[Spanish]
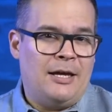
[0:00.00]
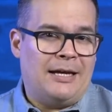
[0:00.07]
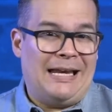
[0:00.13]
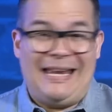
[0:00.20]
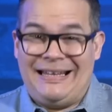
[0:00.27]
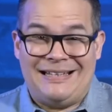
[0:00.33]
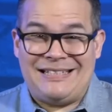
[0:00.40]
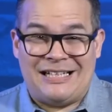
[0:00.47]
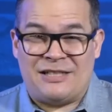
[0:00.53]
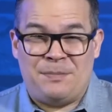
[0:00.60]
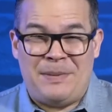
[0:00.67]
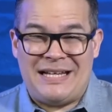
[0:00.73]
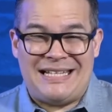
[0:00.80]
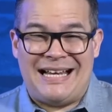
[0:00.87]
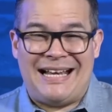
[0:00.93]
Clientes se
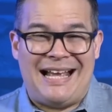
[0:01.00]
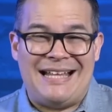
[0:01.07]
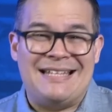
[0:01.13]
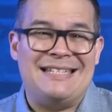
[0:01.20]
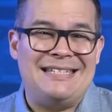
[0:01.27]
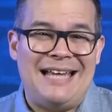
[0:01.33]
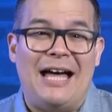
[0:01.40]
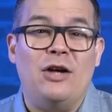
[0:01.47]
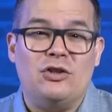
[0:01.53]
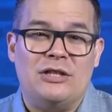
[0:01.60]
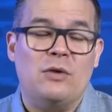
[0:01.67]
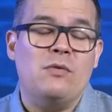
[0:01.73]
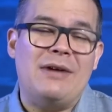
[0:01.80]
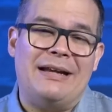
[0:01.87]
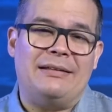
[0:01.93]
expresan cansados
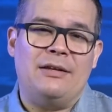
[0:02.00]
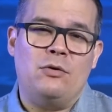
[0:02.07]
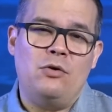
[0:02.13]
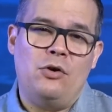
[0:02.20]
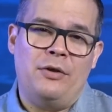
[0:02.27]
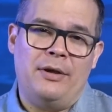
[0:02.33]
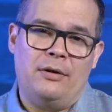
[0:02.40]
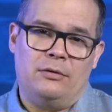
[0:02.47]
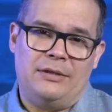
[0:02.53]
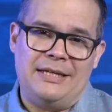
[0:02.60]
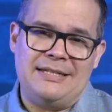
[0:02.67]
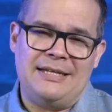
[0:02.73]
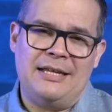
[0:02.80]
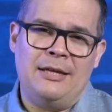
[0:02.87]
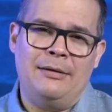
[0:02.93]
según artículos de
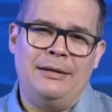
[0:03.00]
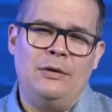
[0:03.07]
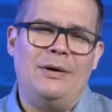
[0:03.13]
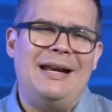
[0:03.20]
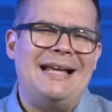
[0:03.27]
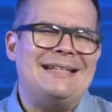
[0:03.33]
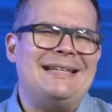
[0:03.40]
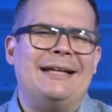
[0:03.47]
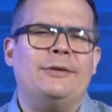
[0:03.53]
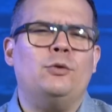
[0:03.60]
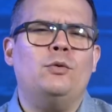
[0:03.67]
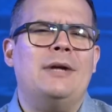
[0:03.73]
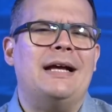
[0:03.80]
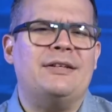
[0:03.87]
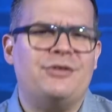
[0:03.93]
noticias debido a la
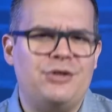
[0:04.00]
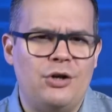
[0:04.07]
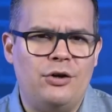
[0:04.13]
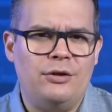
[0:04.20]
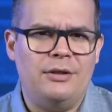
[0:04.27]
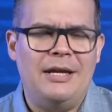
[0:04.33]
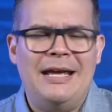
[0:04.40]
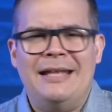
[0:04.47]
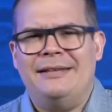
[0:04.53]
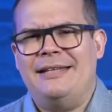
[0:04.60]
saturación